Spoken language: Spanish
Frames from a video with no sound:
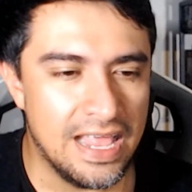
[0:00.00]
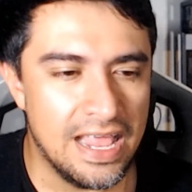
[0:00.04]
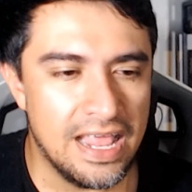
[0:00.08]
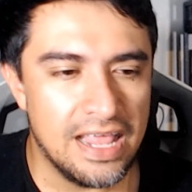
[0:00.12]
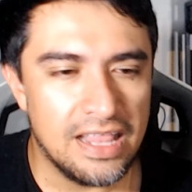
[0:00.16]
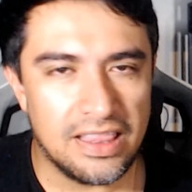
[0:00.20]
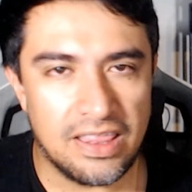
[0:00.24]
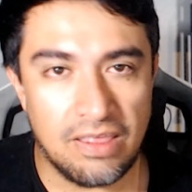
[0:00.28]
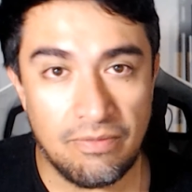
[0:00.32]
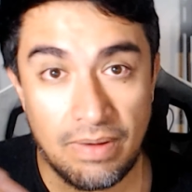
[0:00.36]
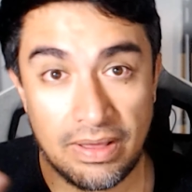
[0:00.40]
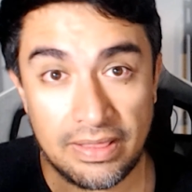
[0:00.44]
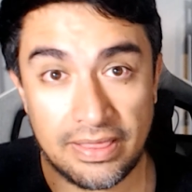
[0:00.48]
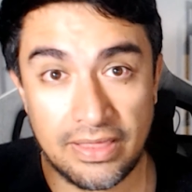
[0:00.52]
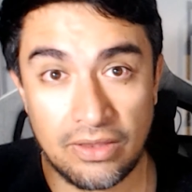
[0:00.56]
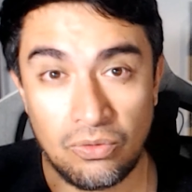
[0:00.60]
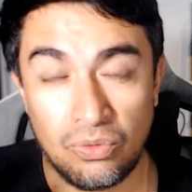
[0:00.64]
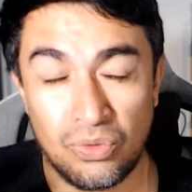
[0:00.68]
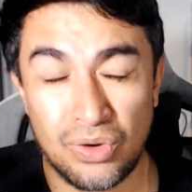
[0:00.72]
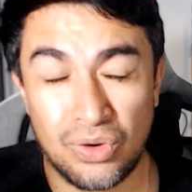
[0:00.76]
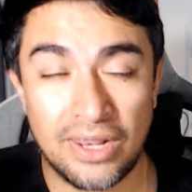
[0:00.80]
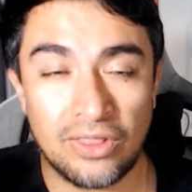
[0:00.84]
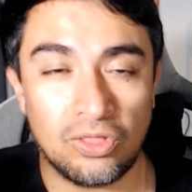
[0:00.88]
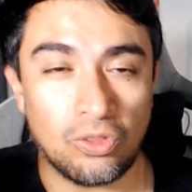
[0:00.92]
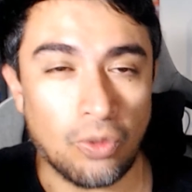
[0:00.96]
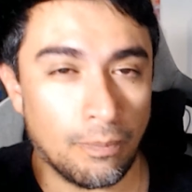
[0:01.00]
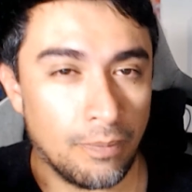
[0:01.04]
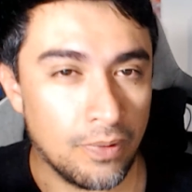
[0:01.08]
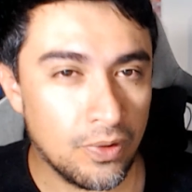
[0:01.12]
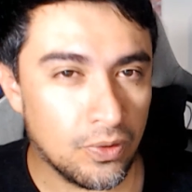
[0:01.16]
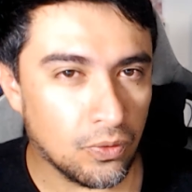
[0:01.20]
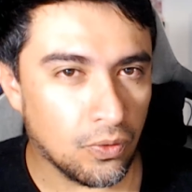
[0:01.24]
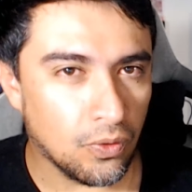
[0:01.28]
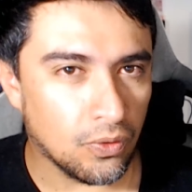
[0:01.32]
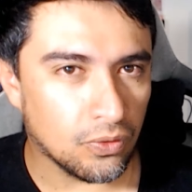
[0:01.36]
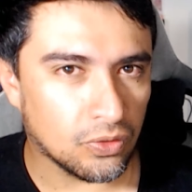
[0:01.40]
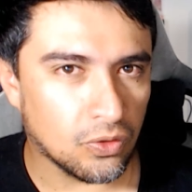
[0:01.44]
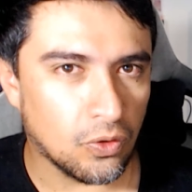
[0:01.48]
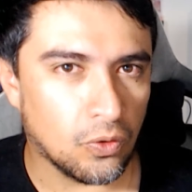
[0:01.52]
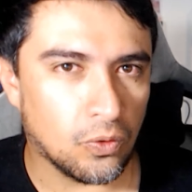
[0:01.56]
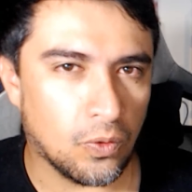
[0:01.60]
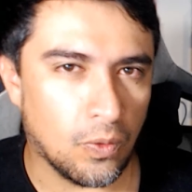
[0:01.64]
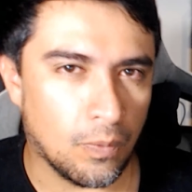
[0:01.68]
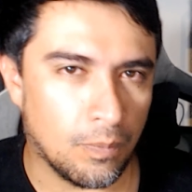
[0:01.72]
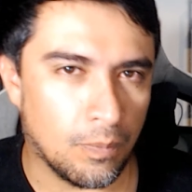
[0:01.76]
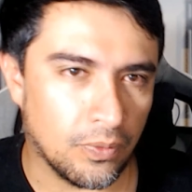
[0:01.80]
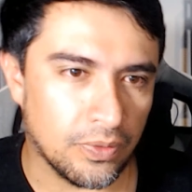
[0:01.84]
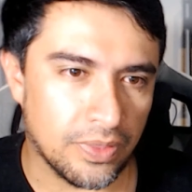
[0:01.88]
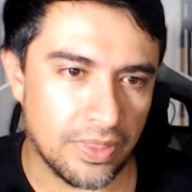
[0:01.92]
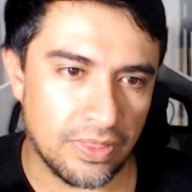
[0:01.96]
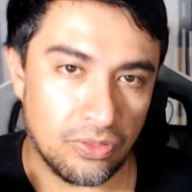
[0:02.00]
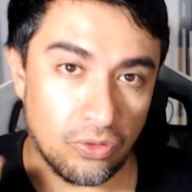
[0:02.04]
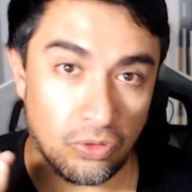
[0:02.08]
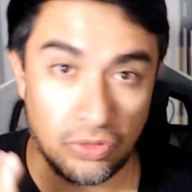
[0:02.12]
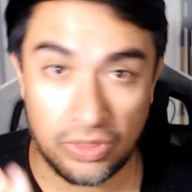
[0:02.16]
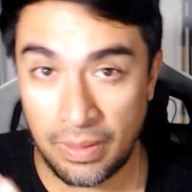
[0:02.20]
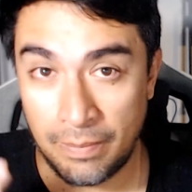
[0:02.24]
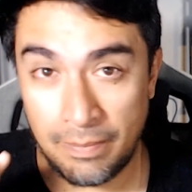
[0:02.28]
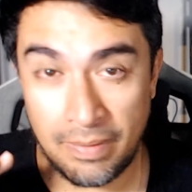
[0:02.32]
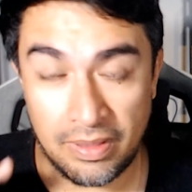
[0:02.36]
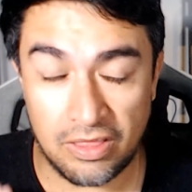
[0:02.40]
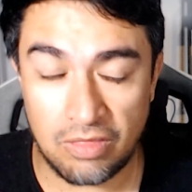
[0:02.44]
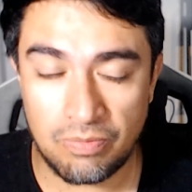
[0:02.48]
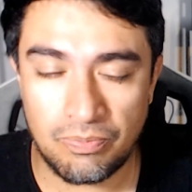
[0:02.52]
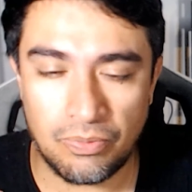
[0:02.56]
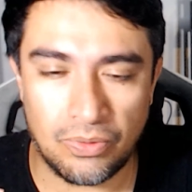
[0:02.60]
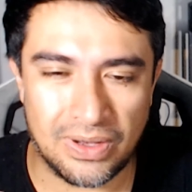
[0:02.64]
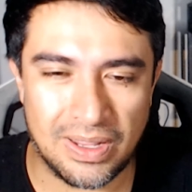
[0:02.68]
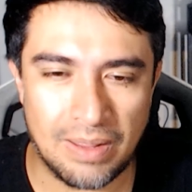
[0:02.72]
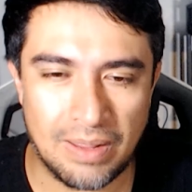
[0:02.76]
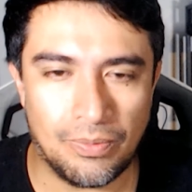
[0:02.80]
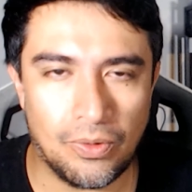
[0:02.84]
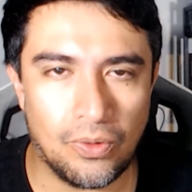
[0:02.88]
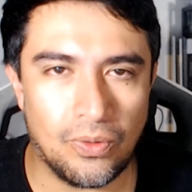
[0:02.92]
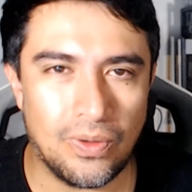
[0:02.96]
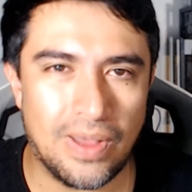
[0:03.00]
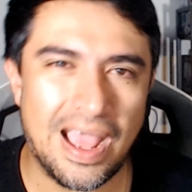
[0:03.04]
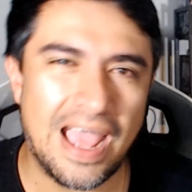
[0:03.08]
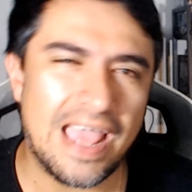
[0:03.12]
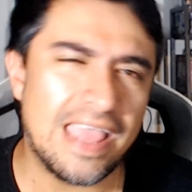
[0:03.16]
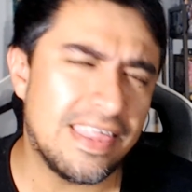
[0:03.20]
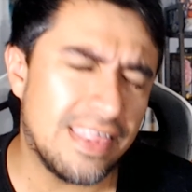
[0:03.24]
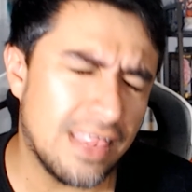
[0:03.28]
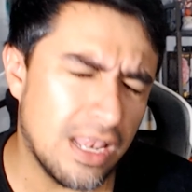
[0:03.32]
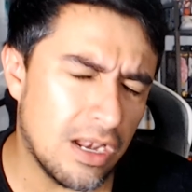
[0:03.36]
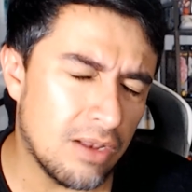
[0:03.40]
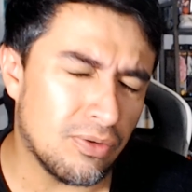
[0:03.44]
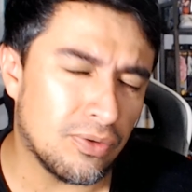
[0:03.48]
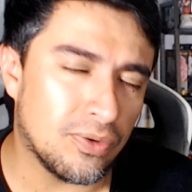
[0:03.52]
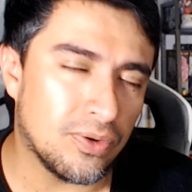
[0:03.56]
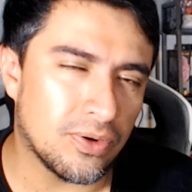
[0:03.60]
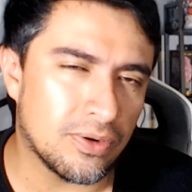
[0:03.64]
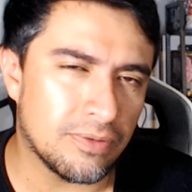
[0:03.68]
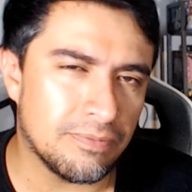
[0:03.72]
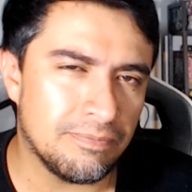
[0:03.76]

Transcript: Si va a ser un crédito muy corto, como de 12 meses, por ejemplo, ahí sí a lo mejor,